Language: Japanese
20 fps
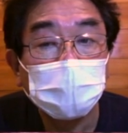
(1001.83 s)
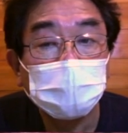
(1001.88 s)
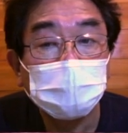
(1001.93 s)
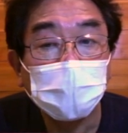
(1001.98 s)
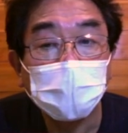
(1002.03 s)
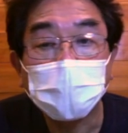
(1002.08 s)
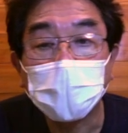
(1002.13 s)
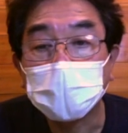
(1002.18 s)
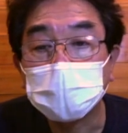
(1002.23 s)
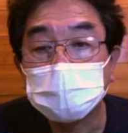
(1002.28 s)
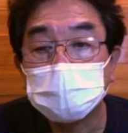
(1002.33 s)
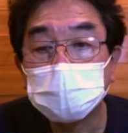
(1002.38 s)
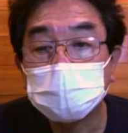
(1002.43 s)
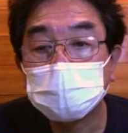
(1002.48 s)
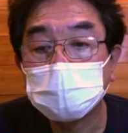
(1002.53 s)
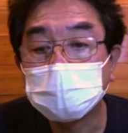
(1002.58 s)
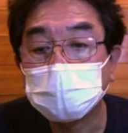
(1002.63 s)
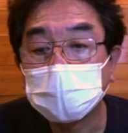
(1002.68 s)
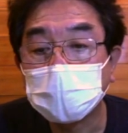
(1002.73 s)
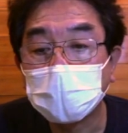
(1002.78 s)
で、まあそう
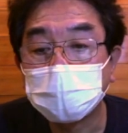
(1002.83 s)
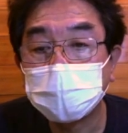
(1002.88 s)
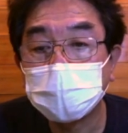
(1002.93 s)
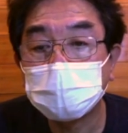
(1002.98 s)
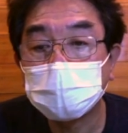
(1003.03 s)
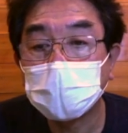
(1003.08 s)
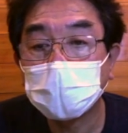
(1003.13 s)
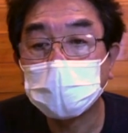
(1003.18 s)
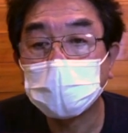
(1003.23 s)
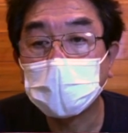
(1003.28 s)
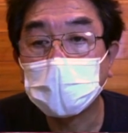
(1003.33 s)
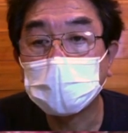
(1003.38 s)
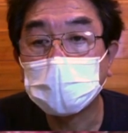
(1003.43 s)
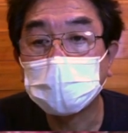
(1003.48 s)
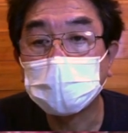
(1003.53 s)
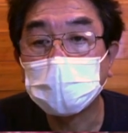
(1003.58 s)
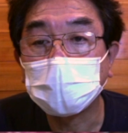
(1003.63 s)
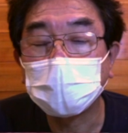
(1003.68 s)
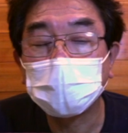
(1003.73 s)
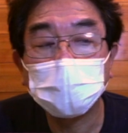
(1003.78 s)
するとキャンピングカーとかあ
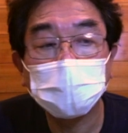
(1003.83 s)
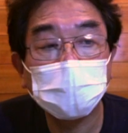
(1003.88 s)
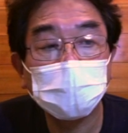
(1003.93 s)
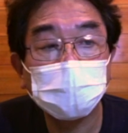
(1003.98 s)
ると